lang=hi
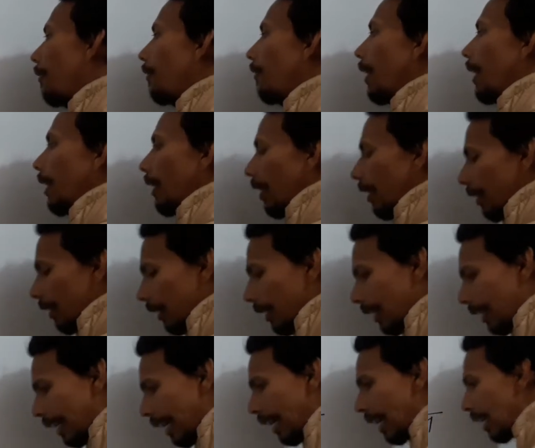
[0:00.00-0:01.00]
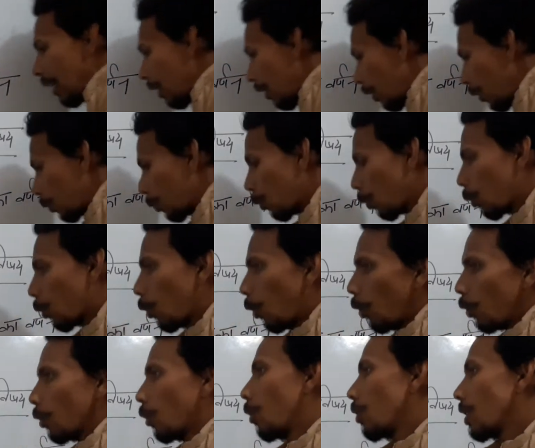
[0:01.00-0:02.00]
वर्णन ठीक है तो
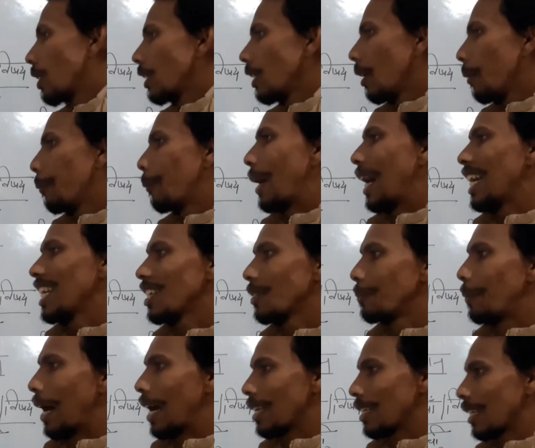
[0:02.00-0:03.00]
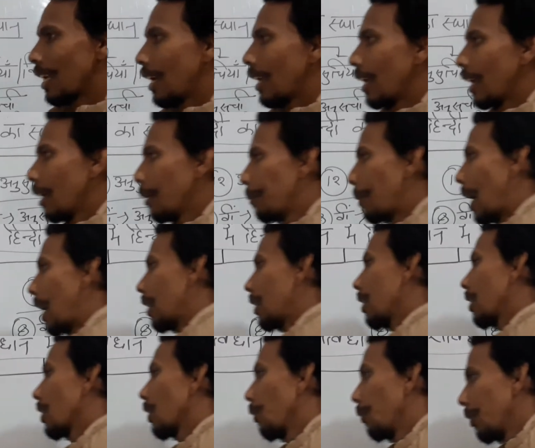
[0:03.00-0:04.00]
कौन कौन सी ये 22 भाषाएं हैं
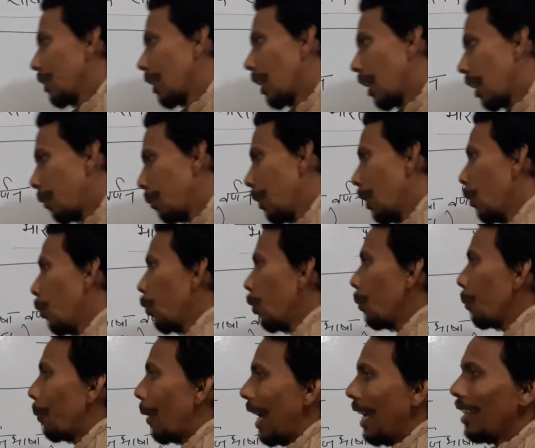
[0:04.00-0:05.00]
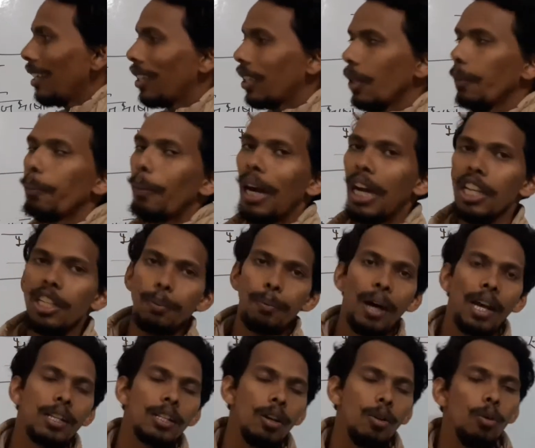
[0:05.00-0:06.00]
भारतीय संविधान में उन 22 की 22
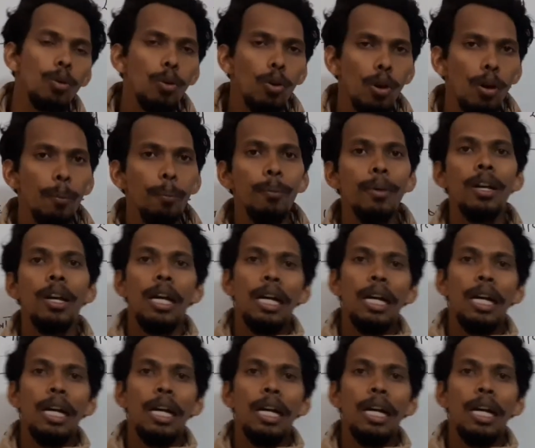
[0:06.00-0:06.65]
भाषाओं को हम